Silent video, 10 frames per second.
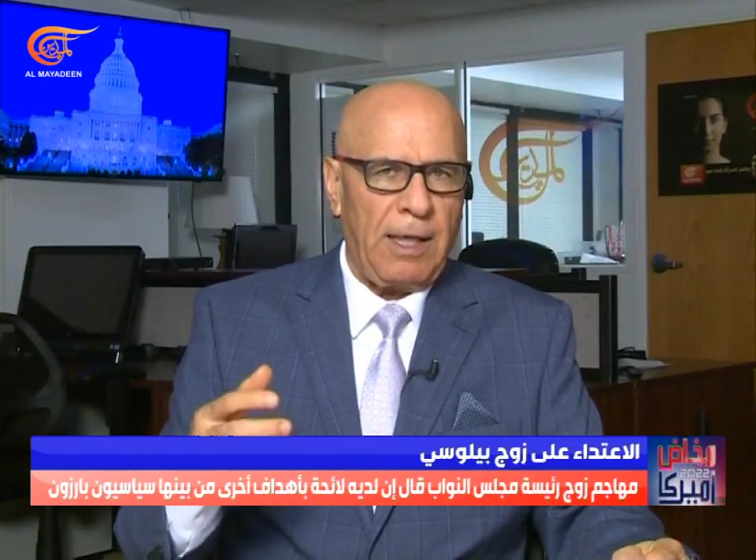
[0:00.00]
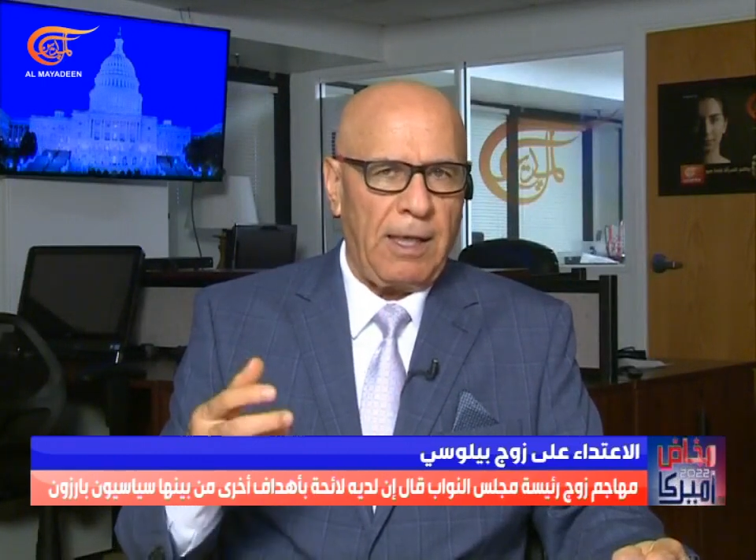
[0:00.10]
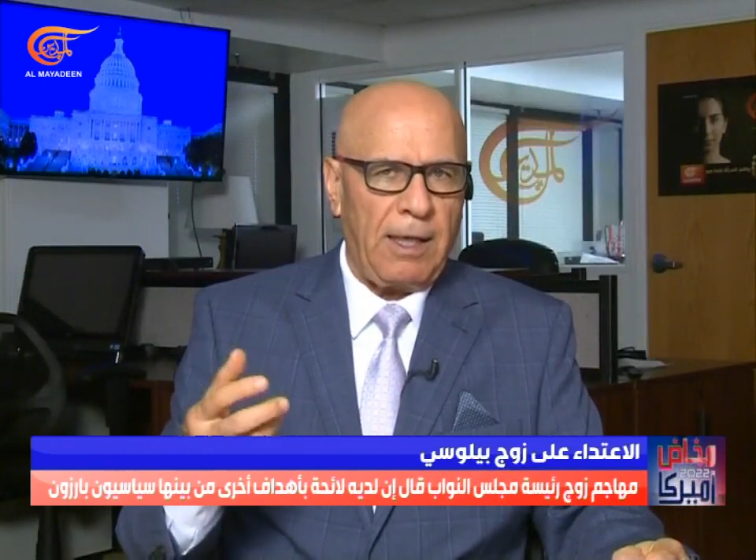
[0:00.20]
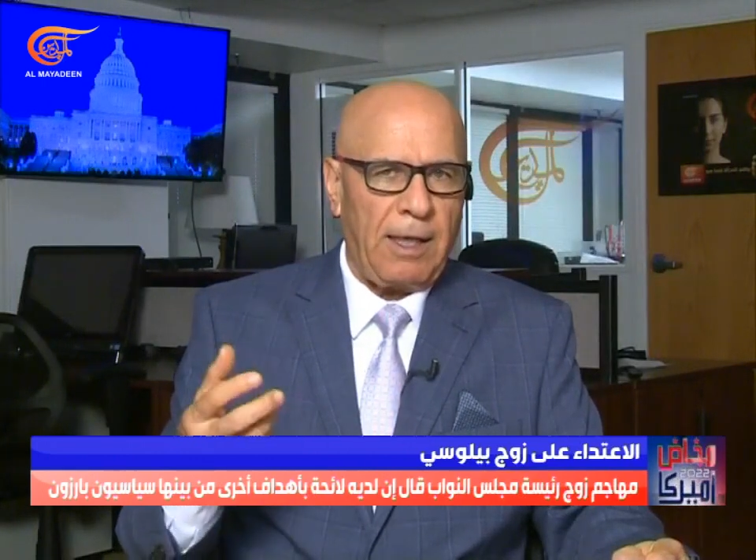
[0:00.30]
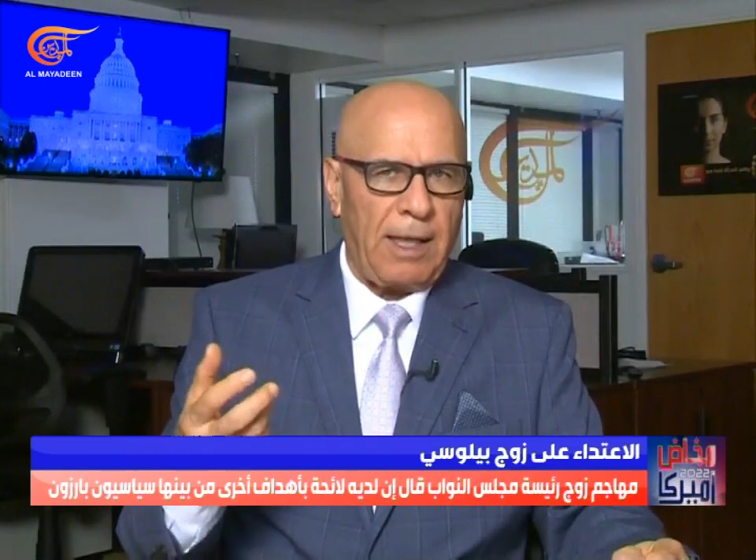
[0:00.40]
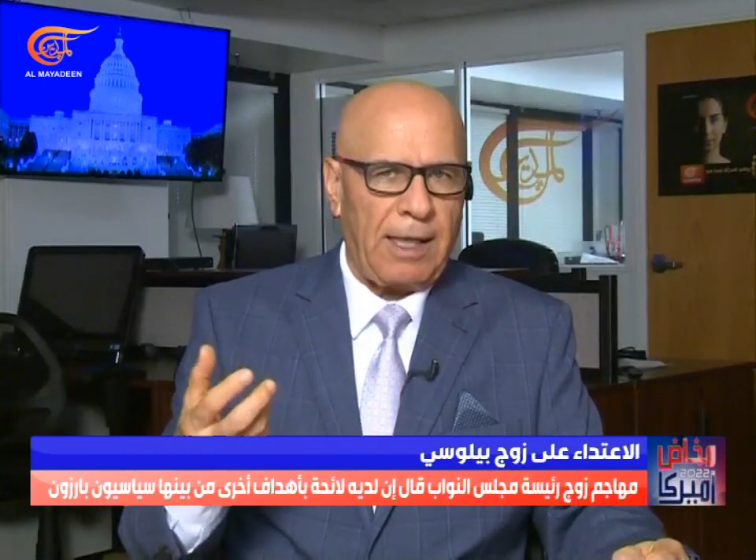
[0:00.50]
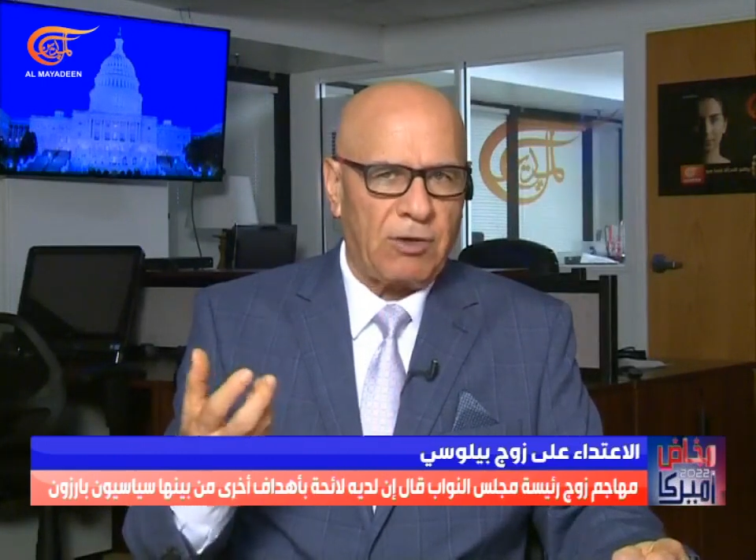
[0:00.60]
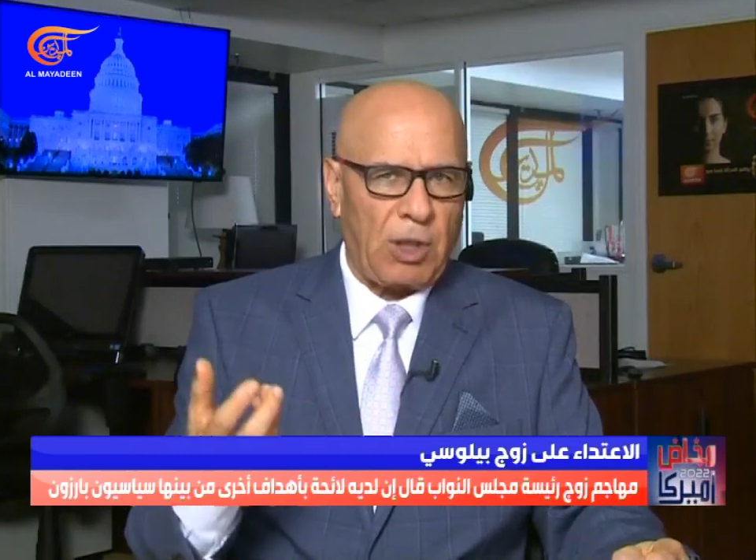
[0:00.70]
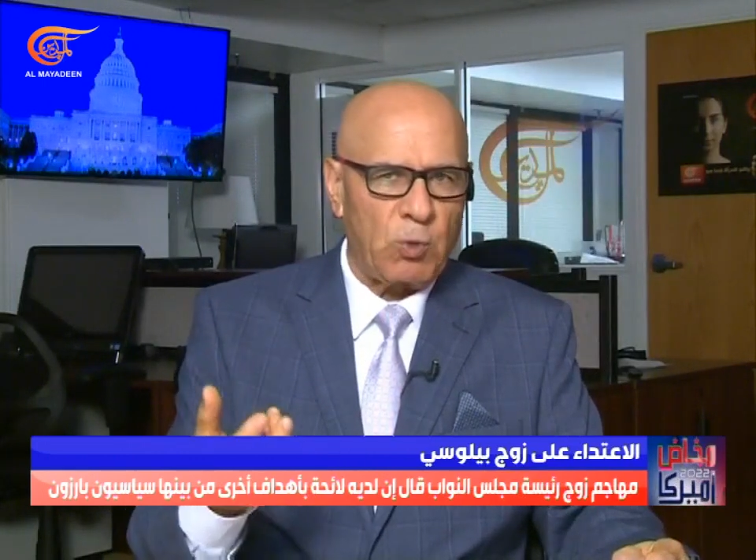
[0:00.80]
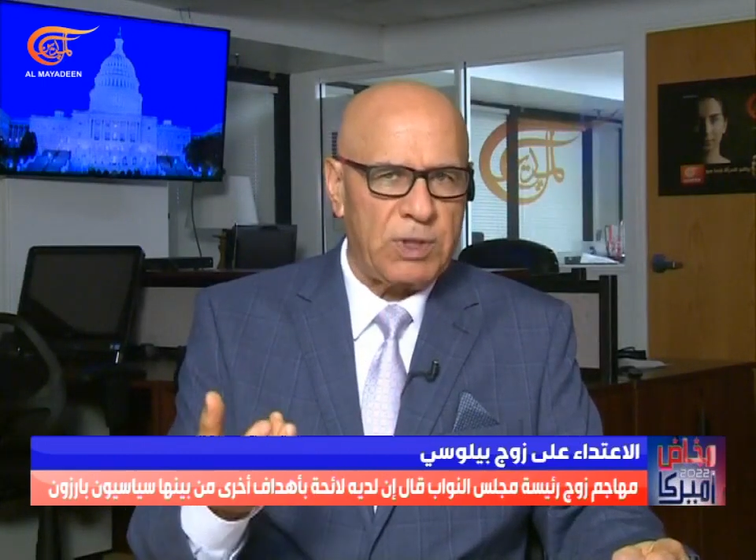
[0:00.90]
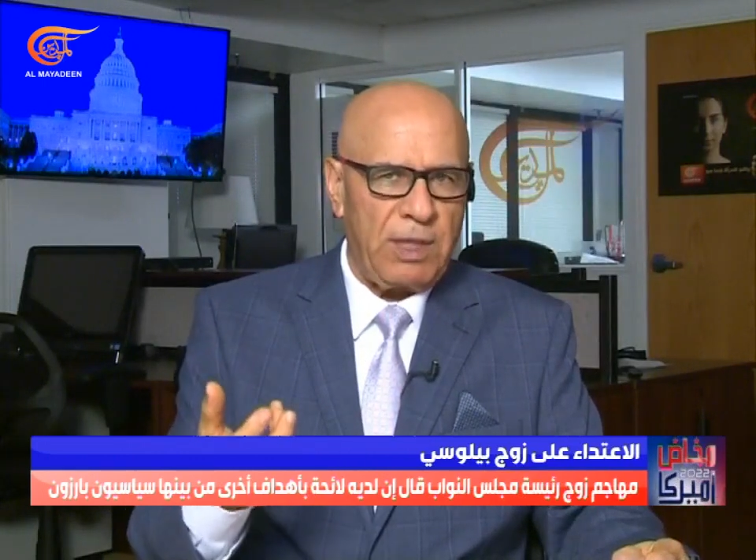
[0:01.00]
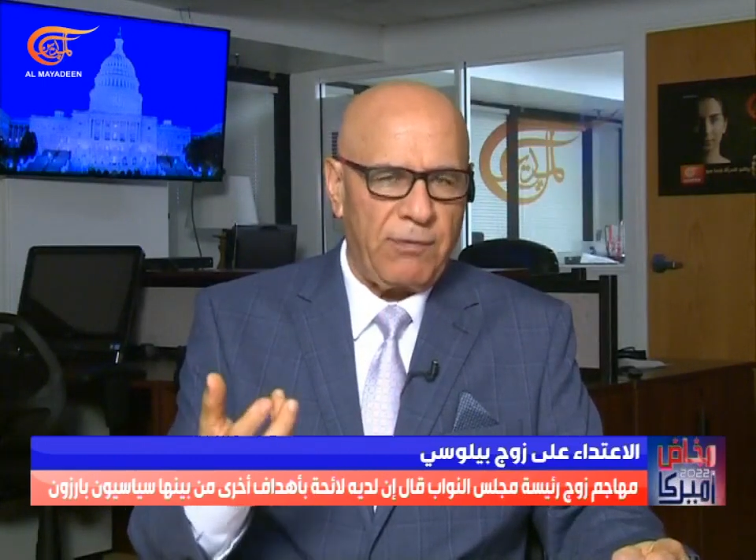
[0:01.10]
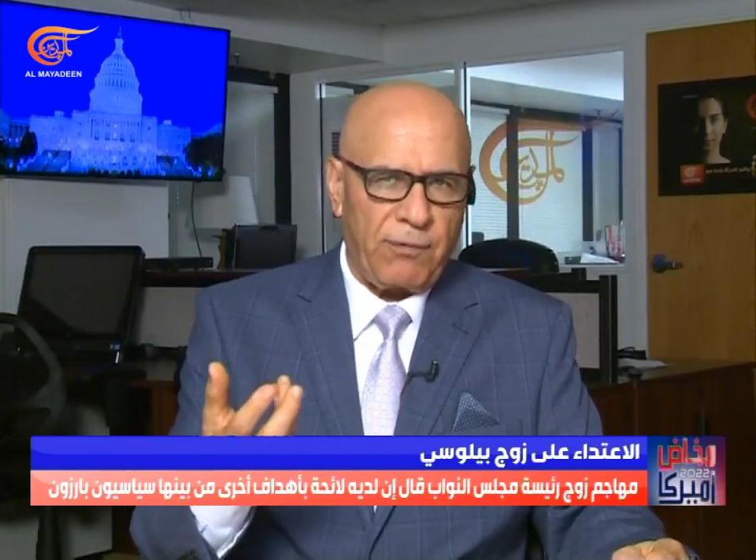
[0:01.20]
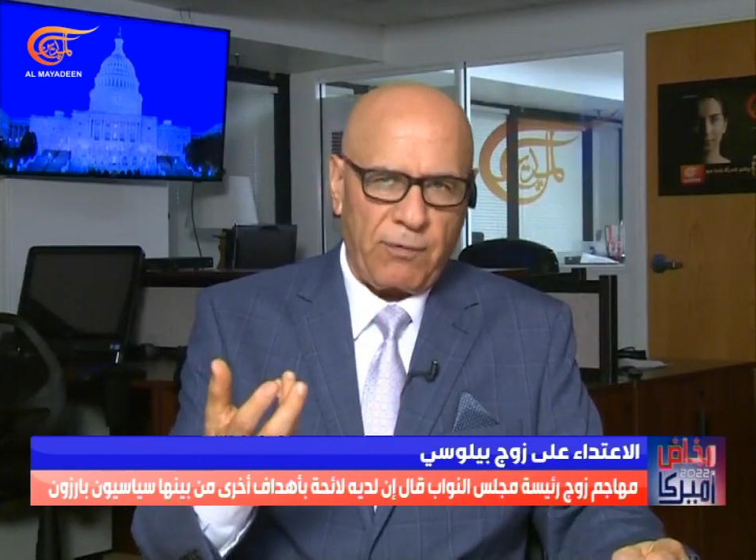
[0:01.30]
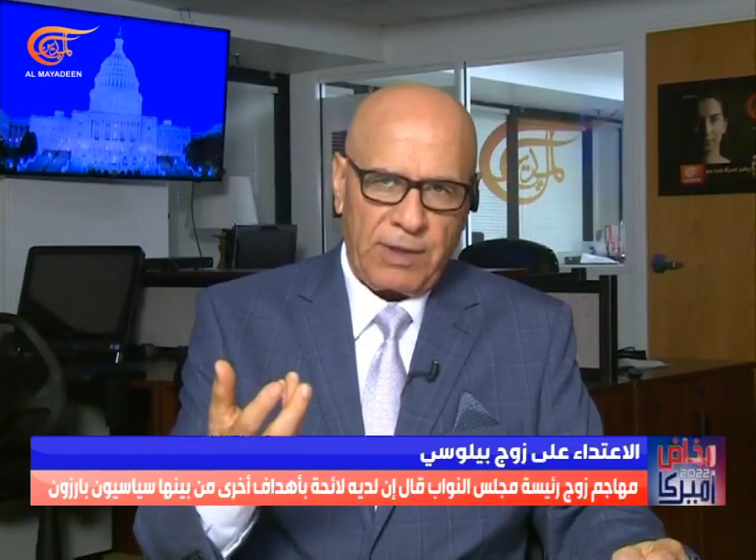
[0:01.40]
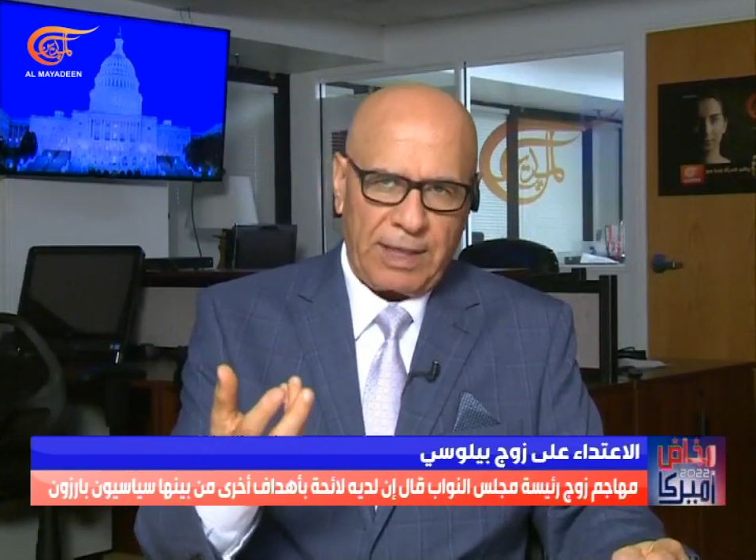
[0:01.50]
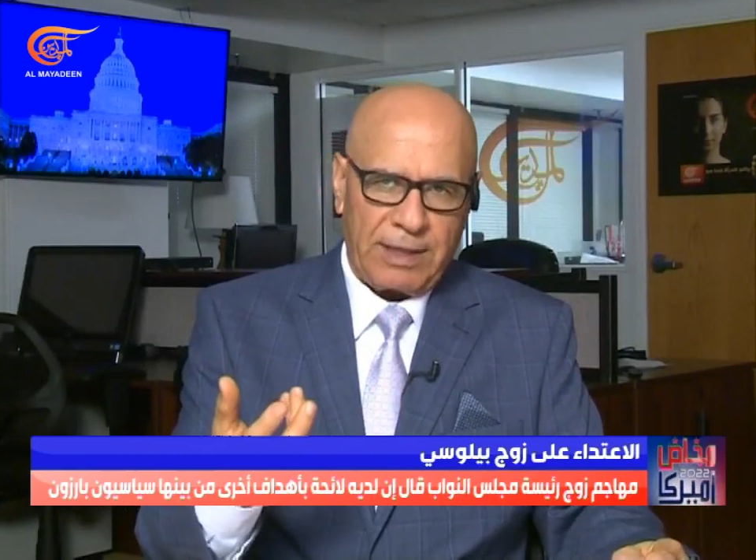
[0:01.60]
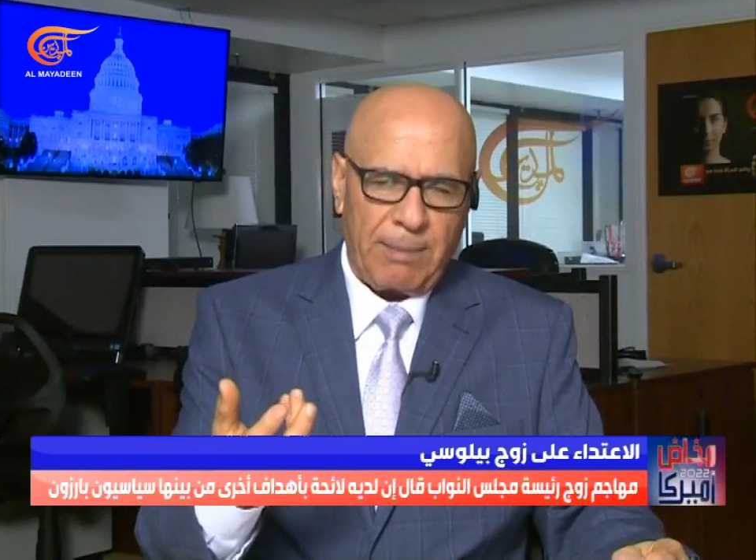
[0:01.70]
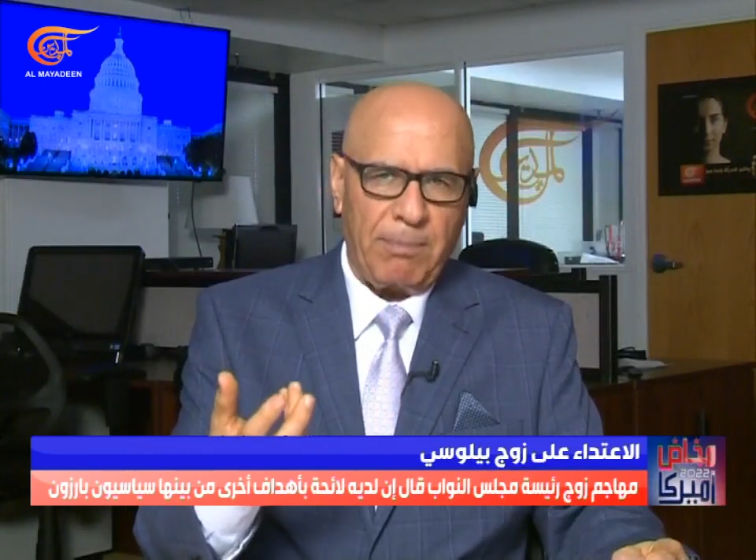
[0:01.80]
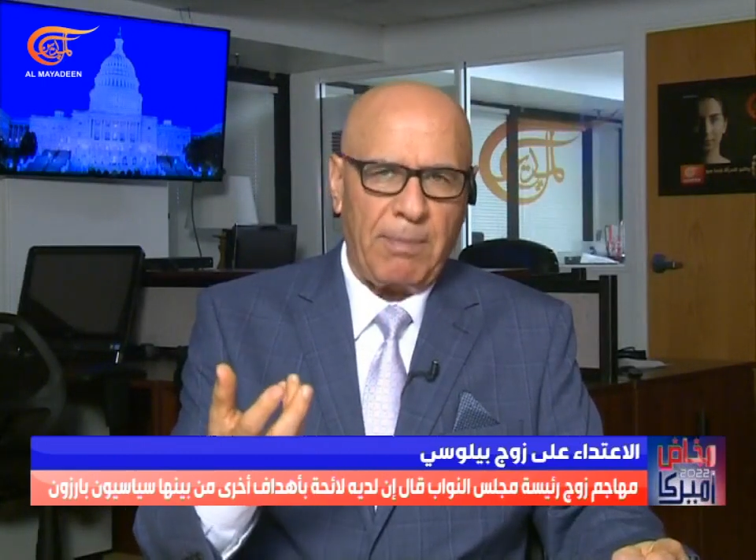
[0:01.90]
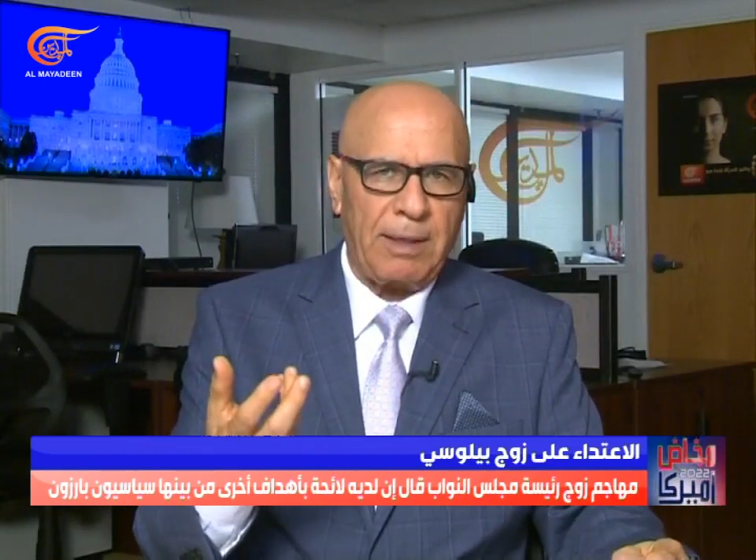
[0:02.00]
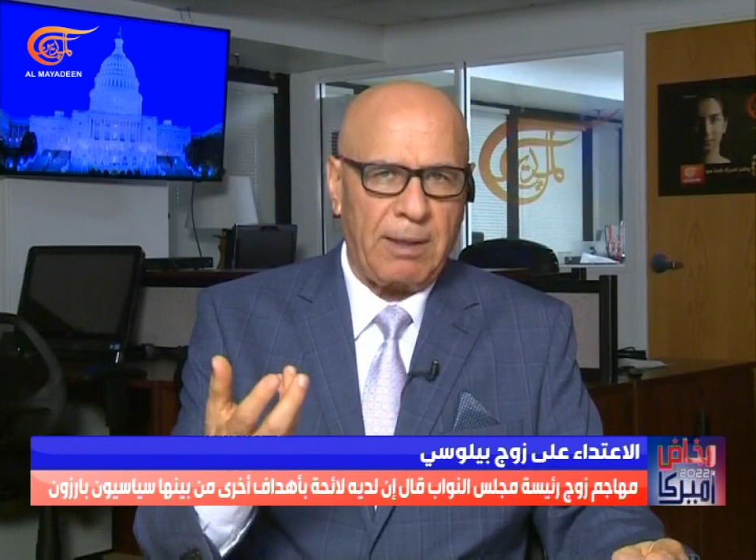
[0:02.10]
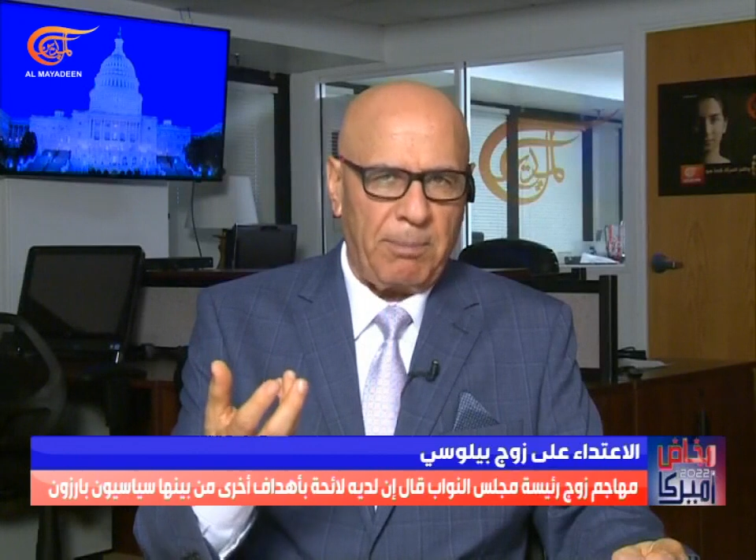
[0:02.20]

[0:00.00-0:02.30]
التوظيف يتم